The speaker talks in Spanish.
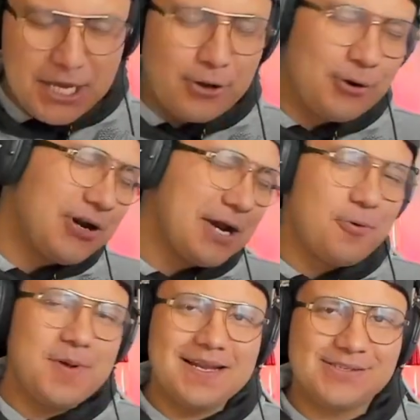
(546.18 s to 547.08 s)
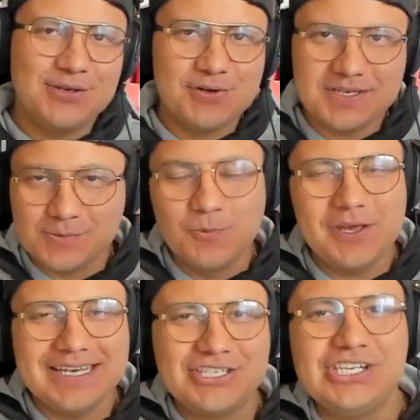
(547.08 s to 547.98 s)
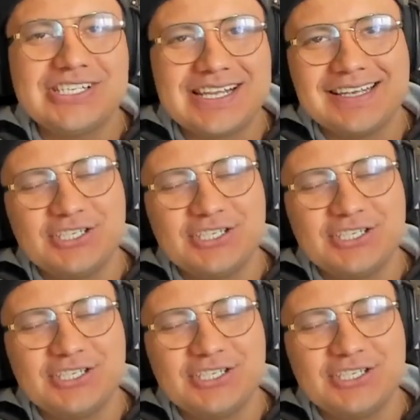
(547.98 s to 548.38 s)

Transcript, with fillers: Y con recopilaciones muy de chiste,